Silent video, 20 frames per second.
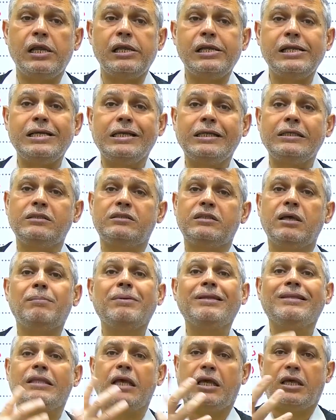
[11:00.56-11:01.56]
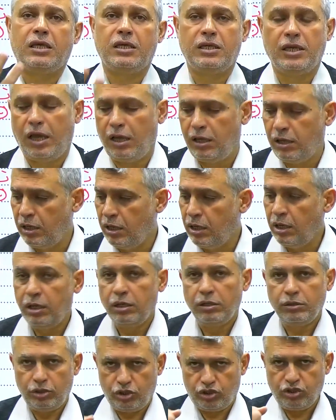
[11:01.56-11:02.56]
اللي انت بدك اياه
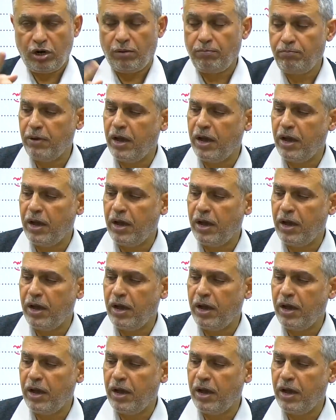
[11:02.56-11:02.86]
نشرب